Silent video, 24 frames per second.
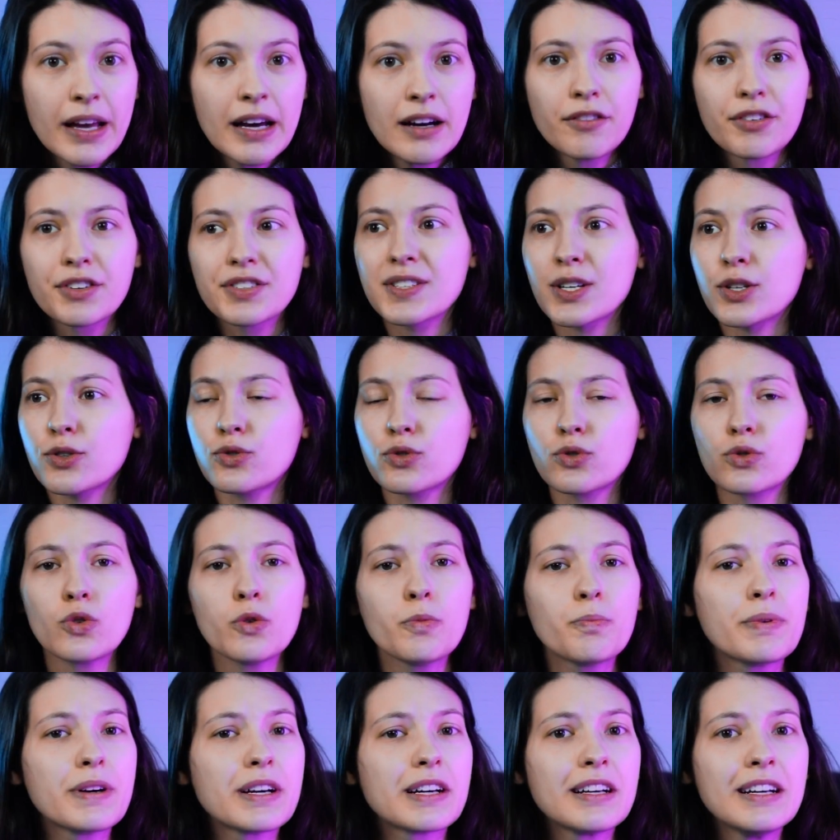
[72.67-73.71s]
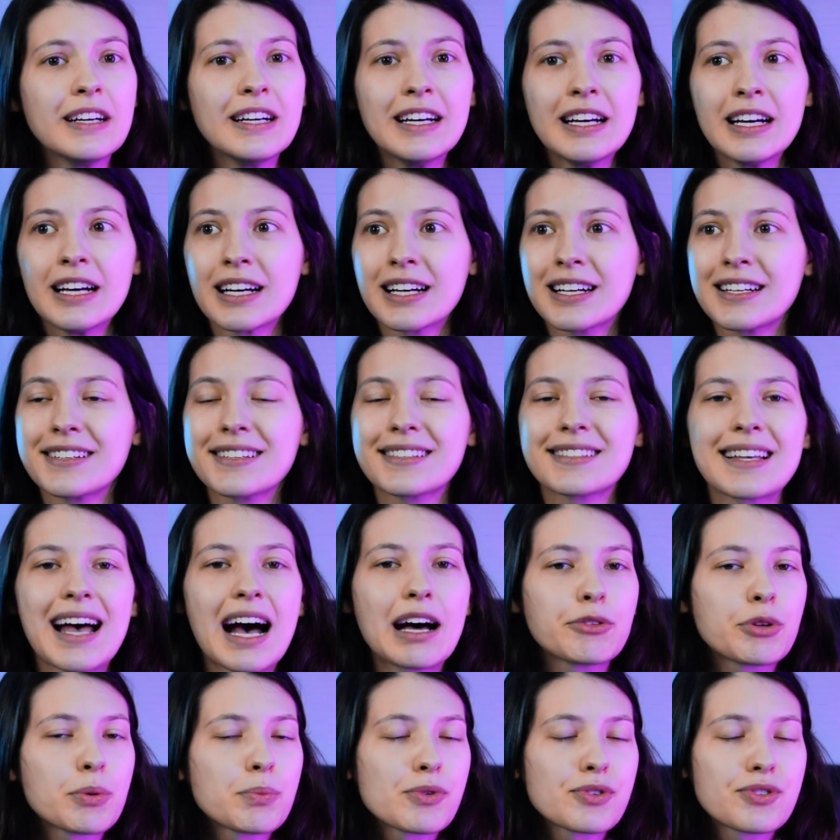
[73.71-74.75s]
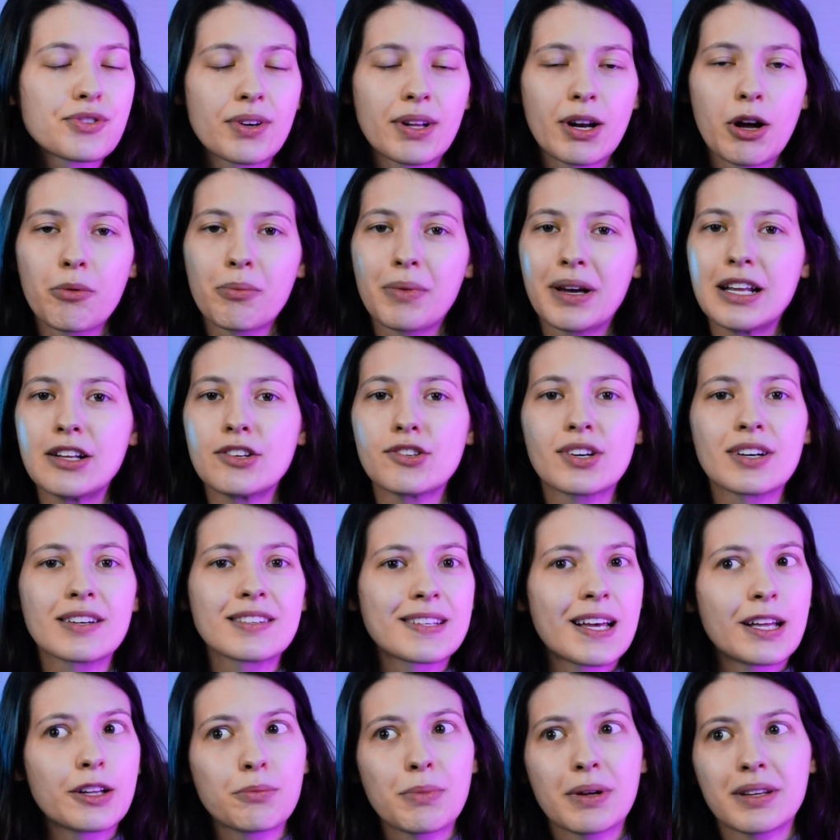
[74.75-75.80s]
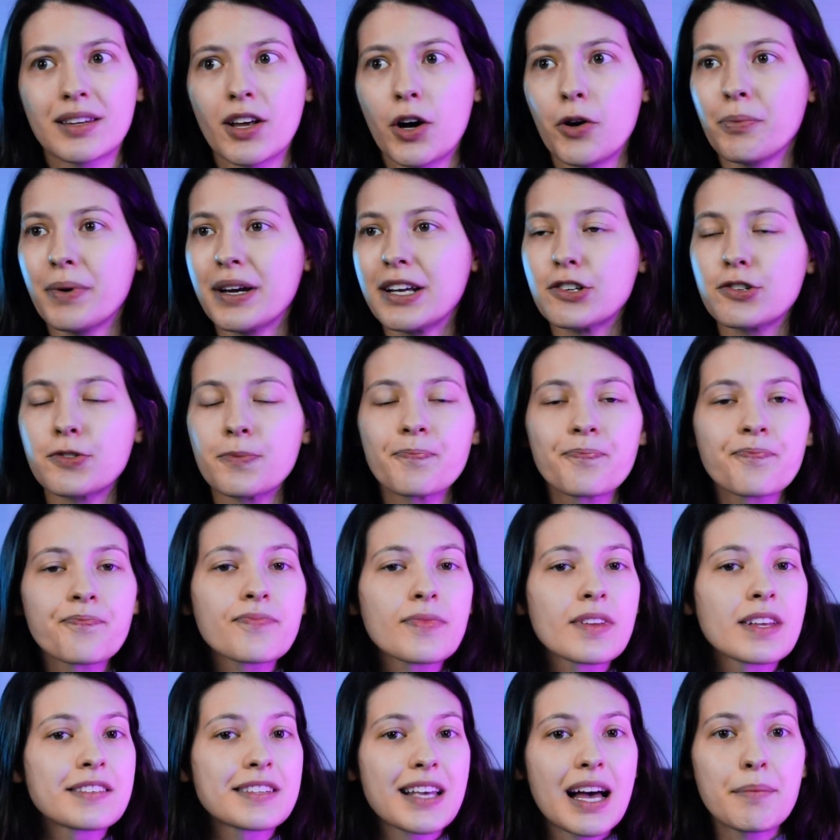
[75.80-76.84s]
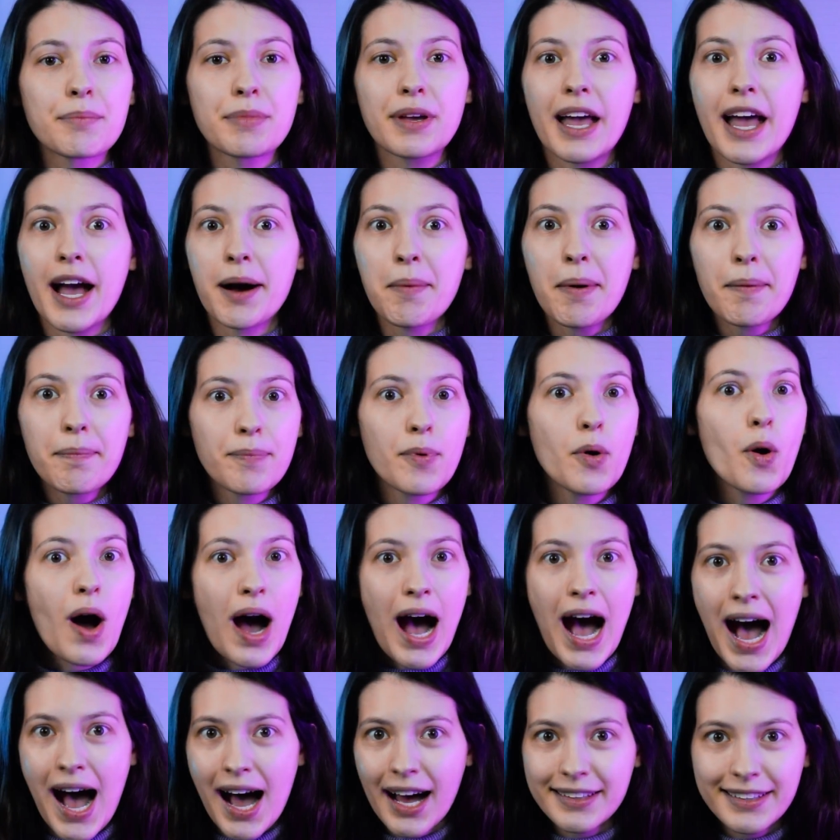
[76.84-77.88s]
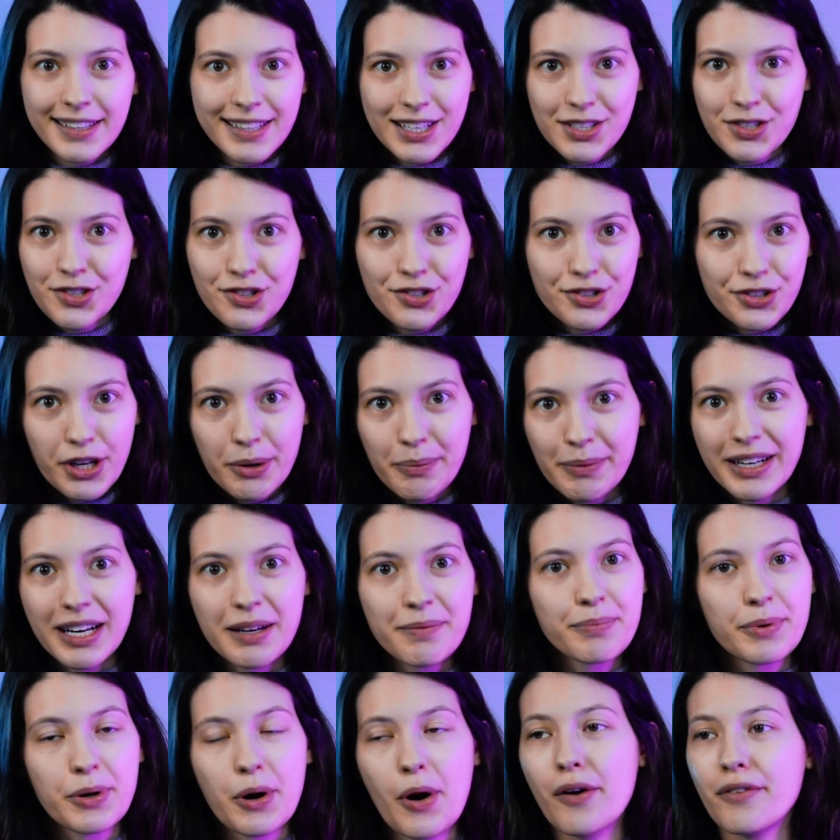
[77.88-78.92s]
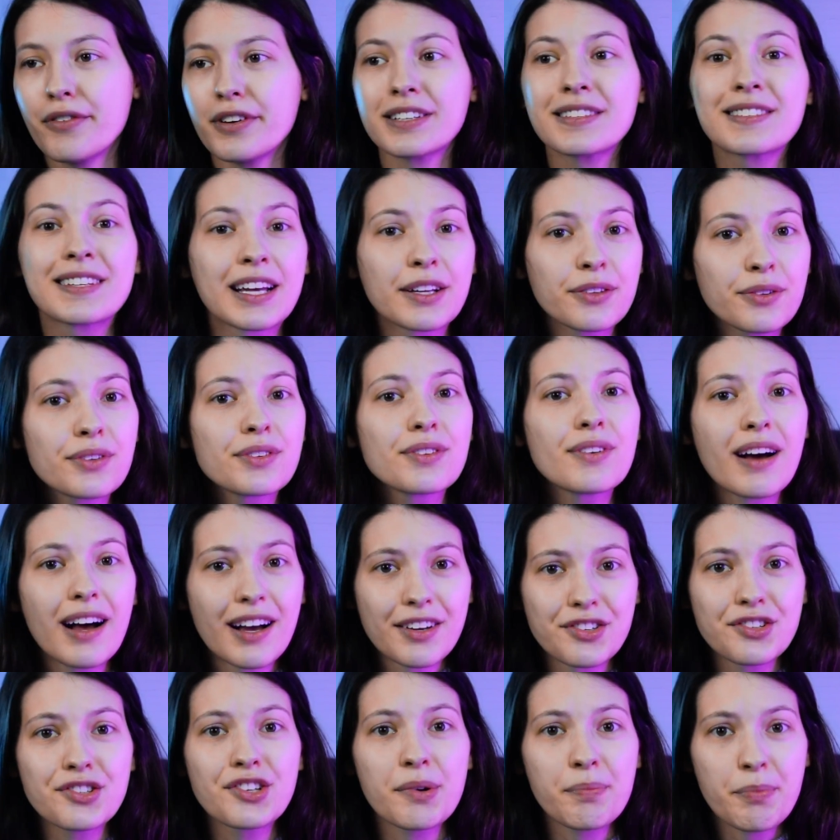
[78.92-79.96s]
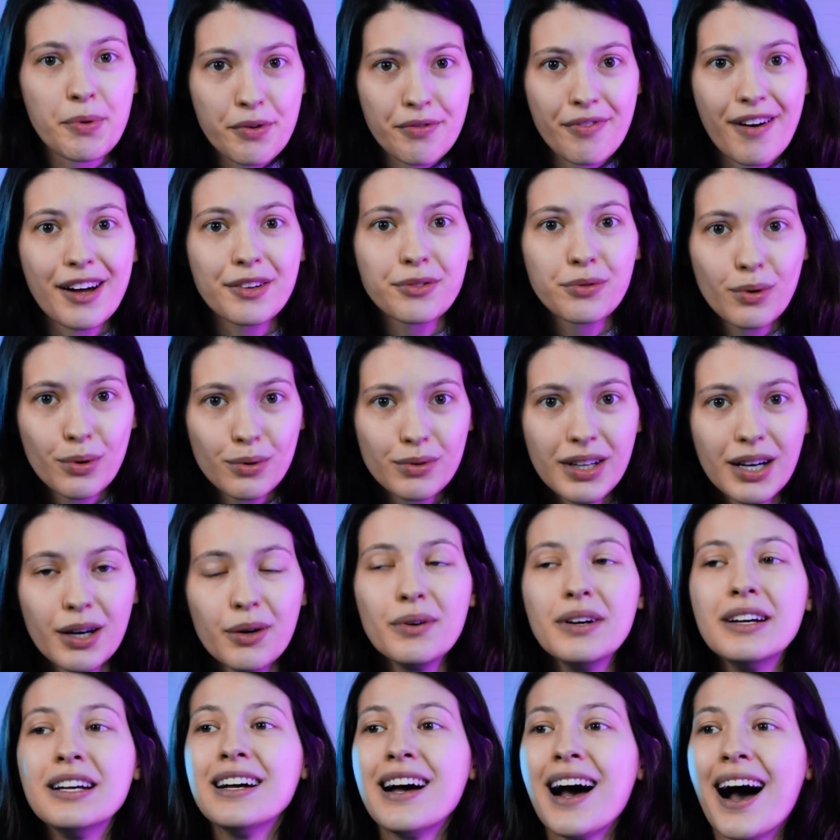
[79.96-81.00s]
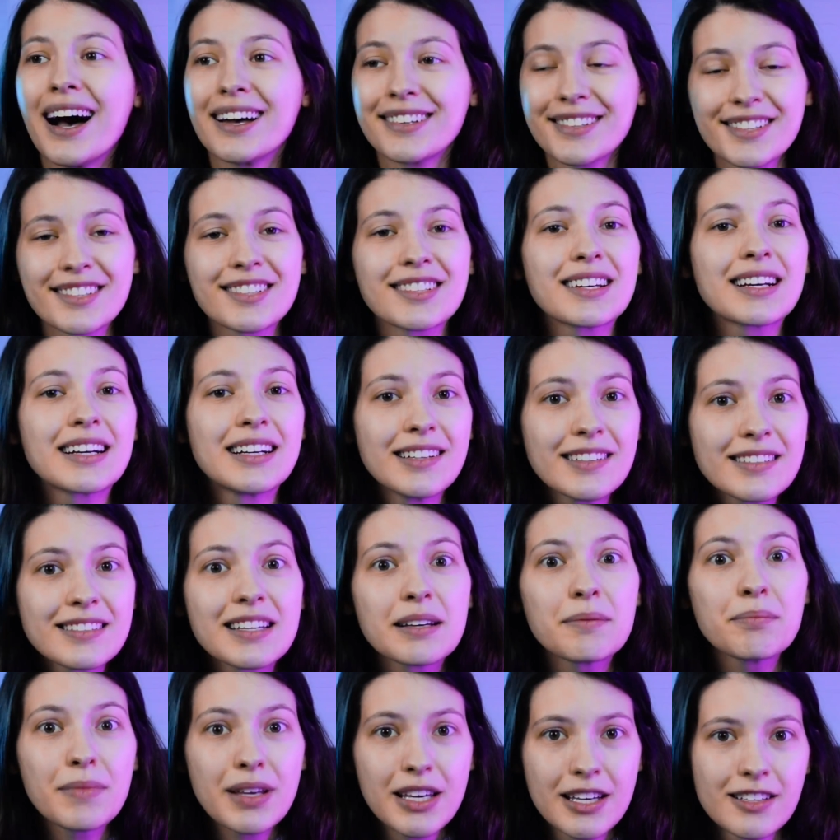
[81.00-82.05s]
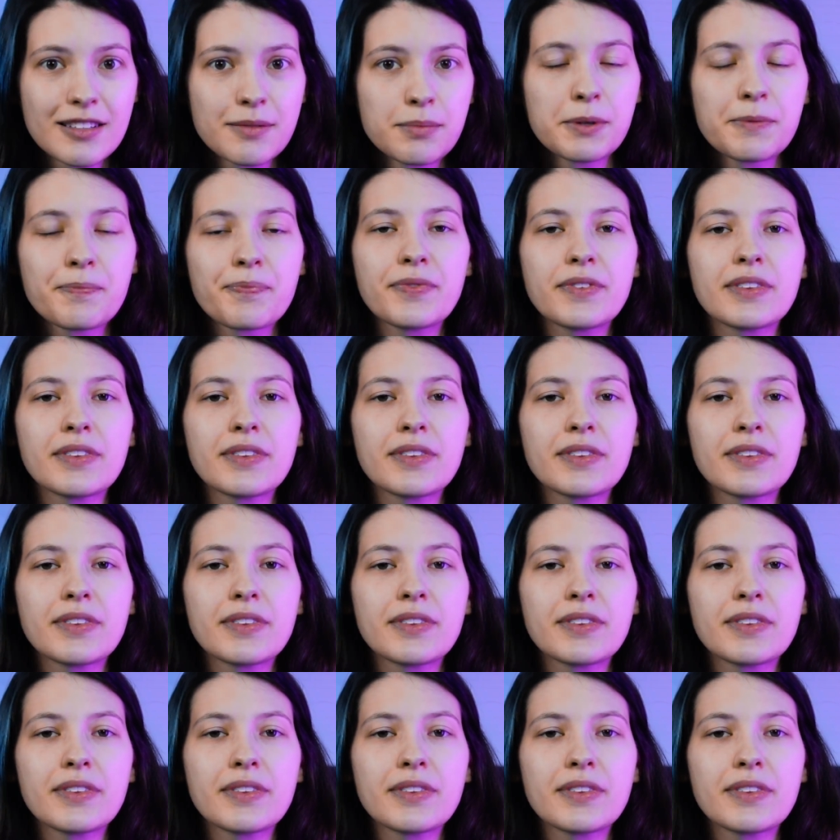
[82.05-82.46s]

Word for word: Você está super cansado emocionalmente, cansado mentalmente sabe? É uma porrada que a gente toma na prova, sendo a gente aprovado ou não, a gente cansa mesmo.